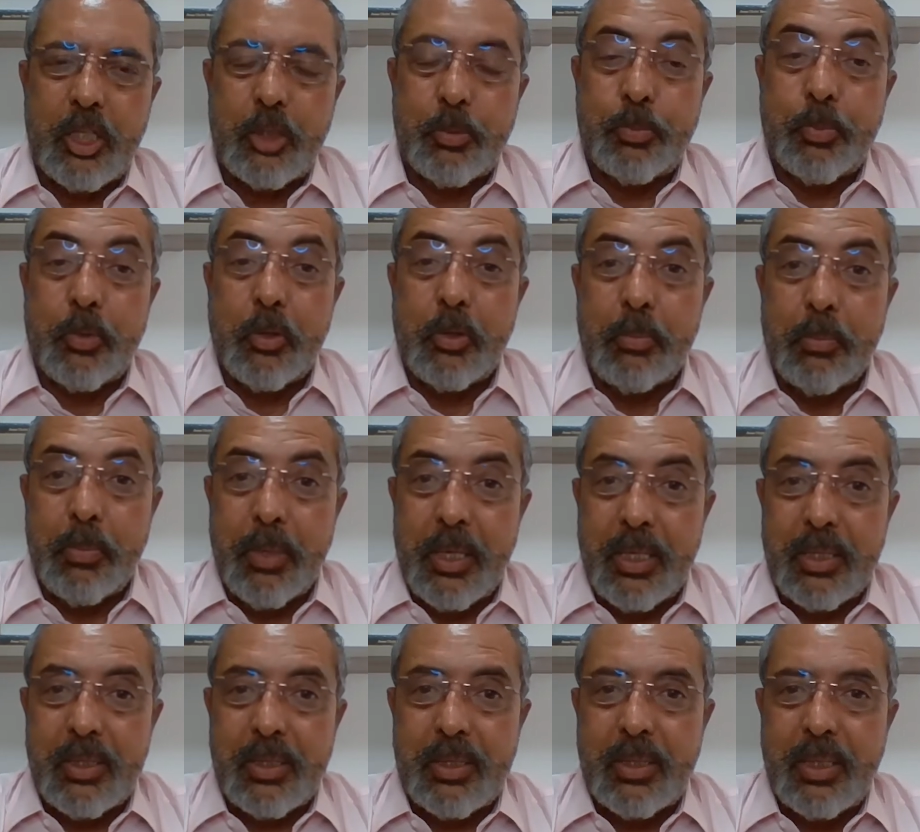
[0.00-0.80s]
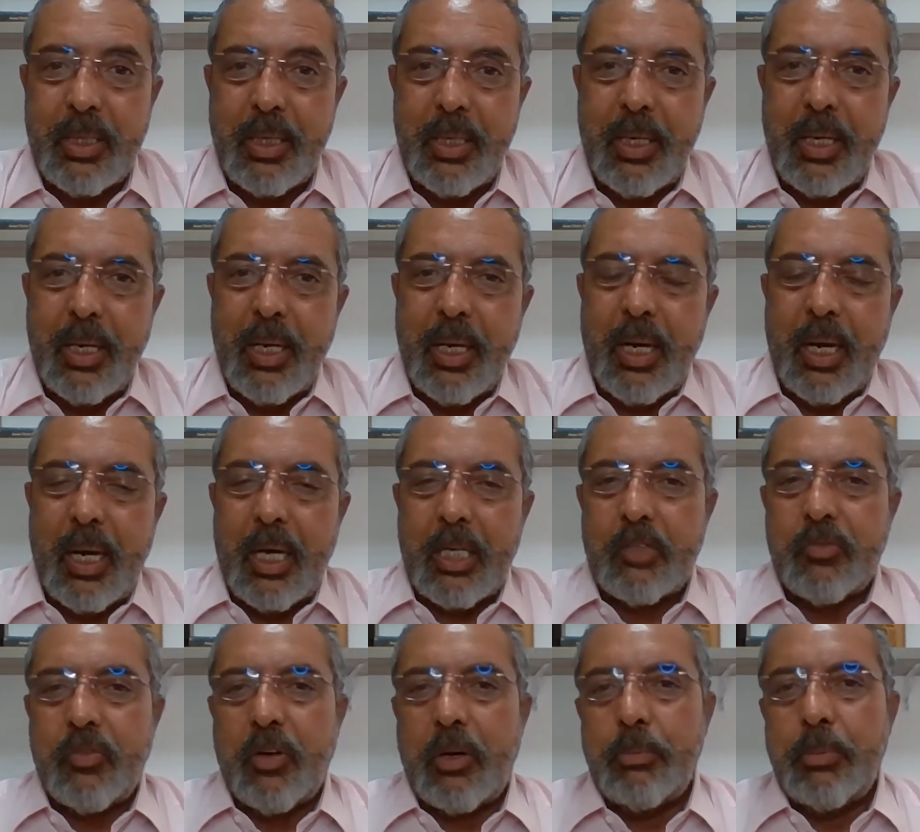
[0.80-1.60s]
por mês
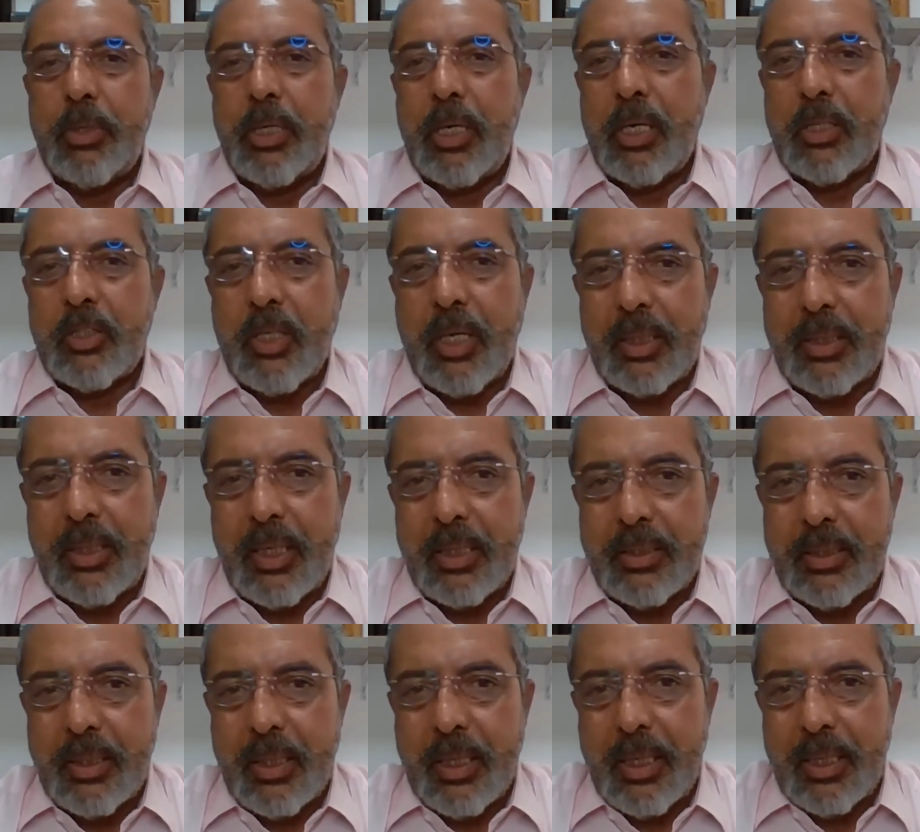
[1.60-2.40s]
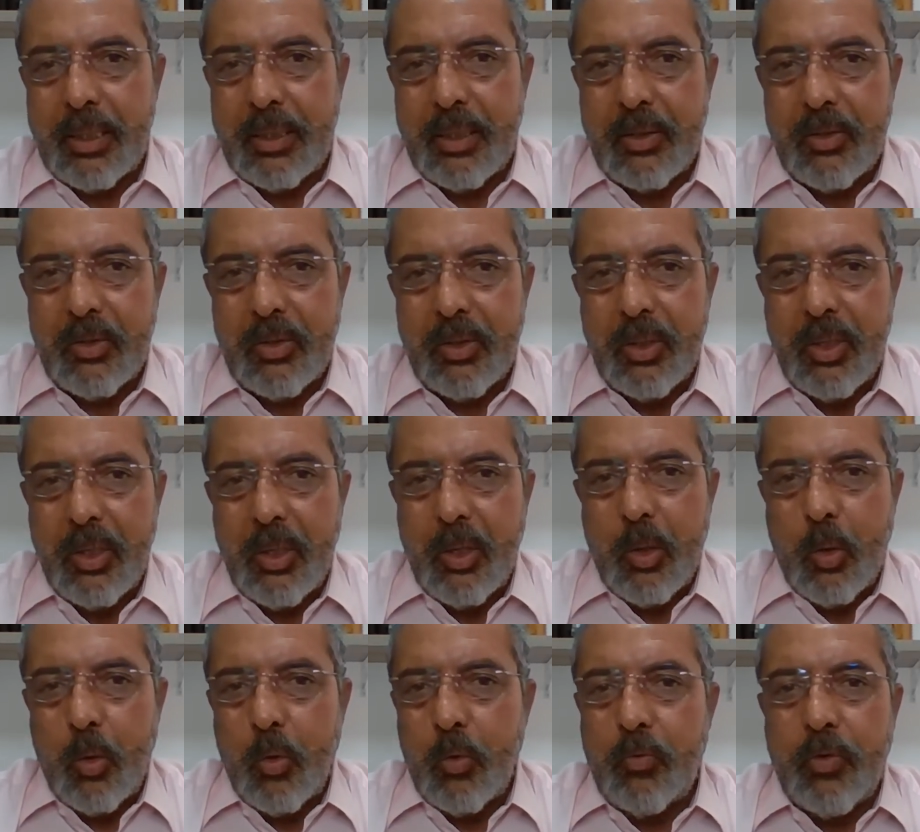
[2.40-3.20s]
às famílias cadastradas.
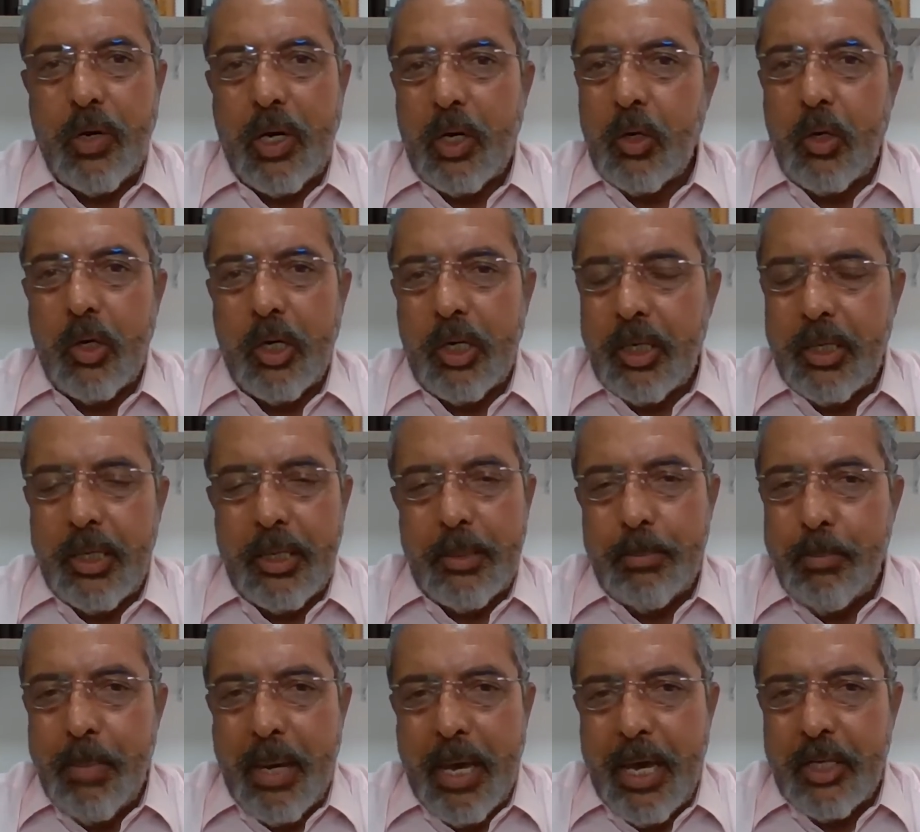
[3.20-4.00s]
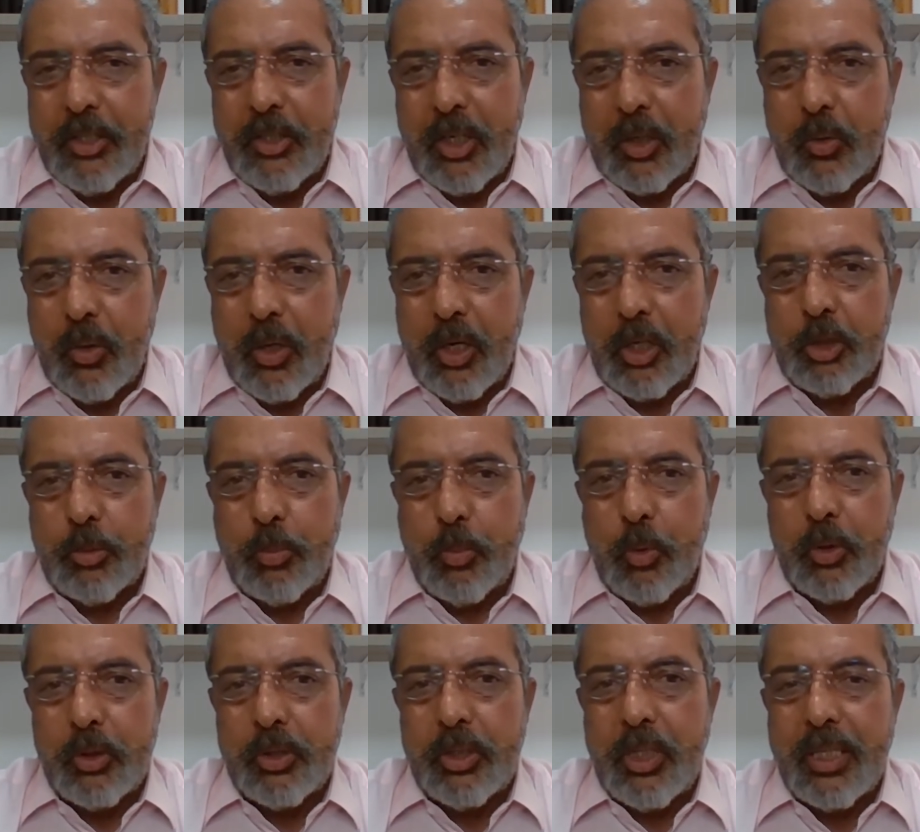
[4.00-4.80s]
O valor, em média,
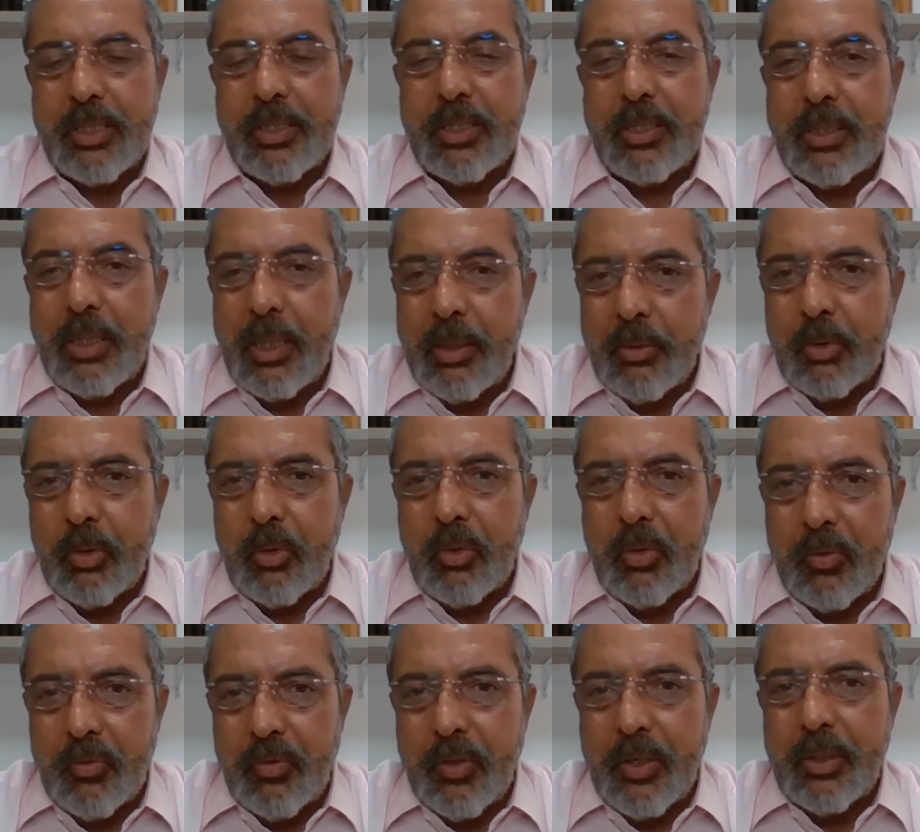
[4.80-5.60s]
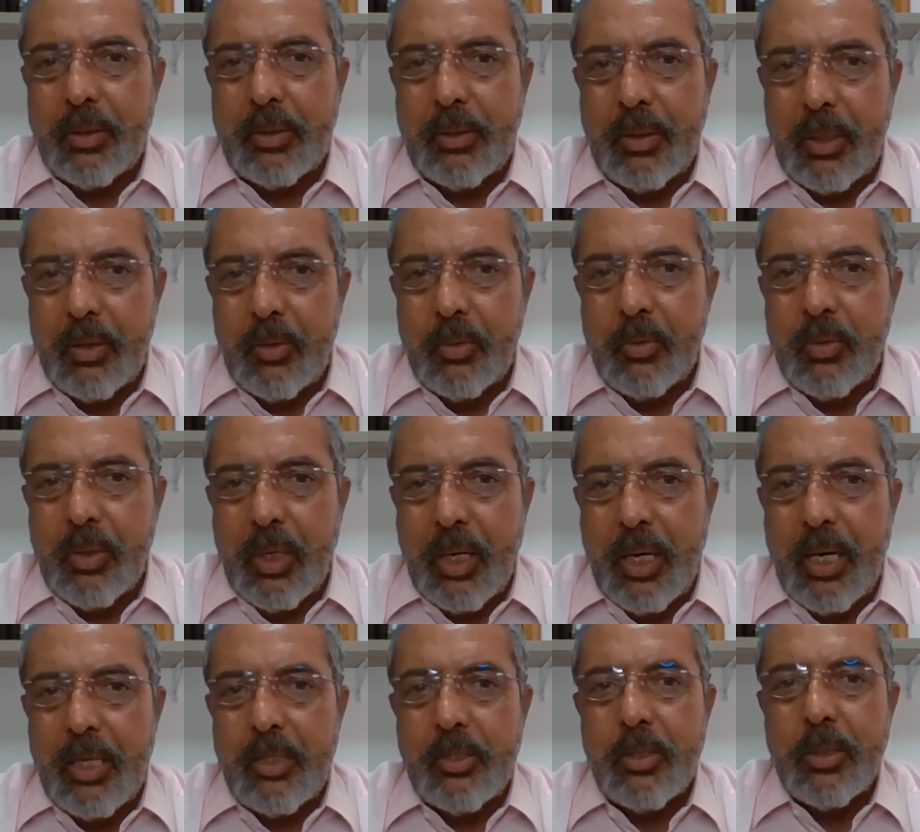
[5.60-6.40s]
corresponde a R$ 191
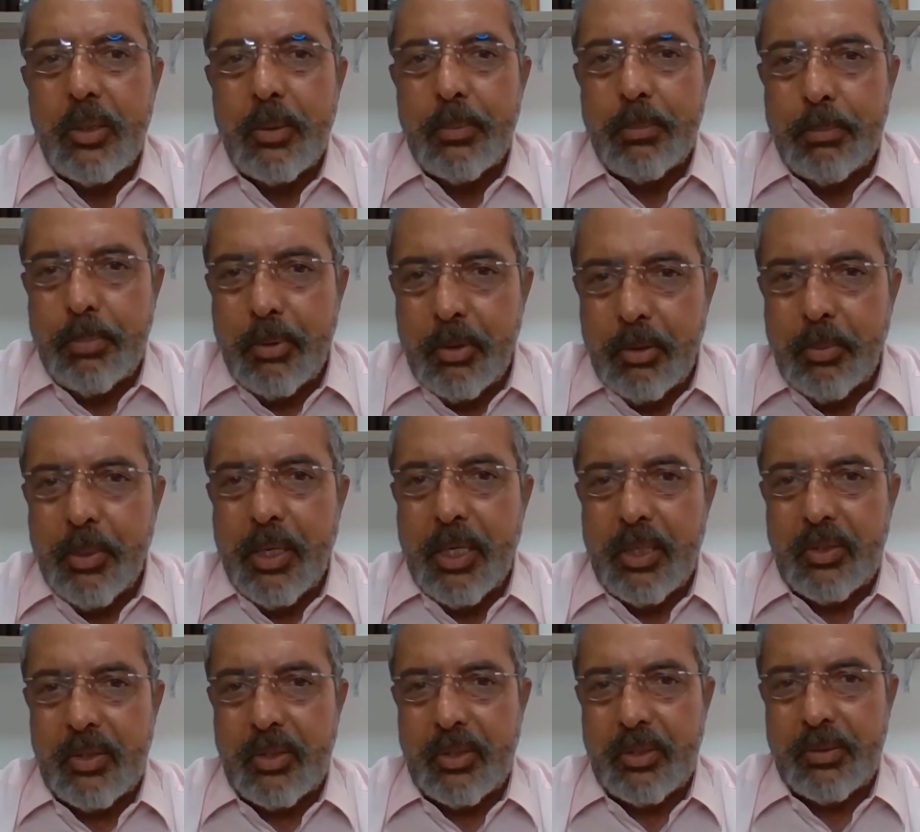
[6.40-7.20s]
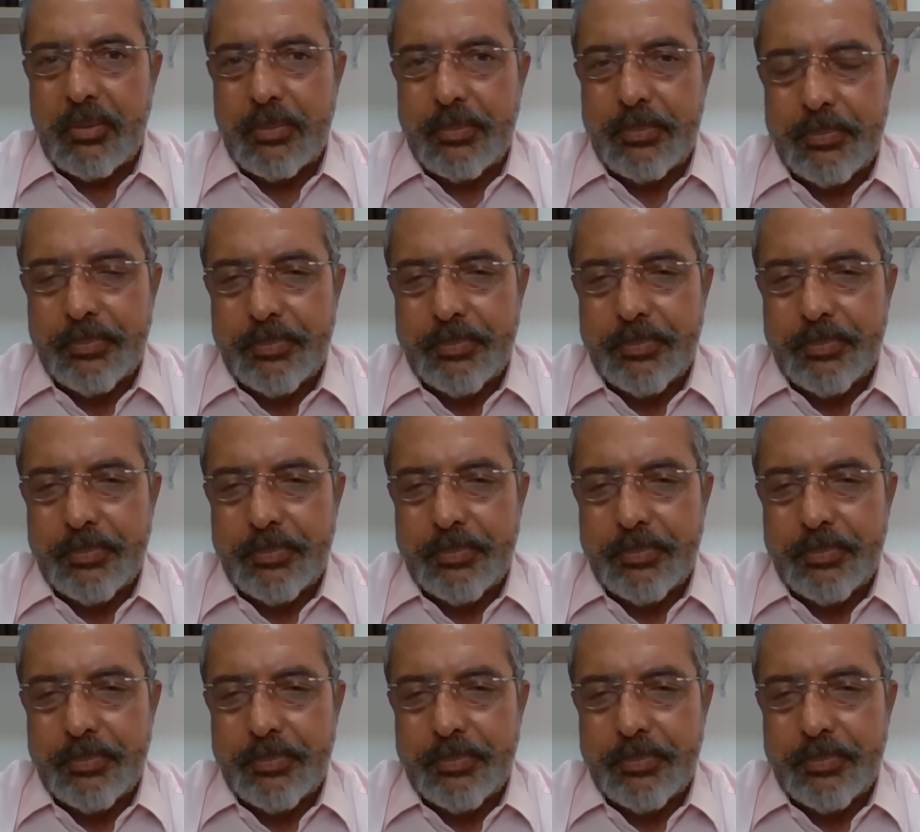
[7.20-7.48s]
reais por mês.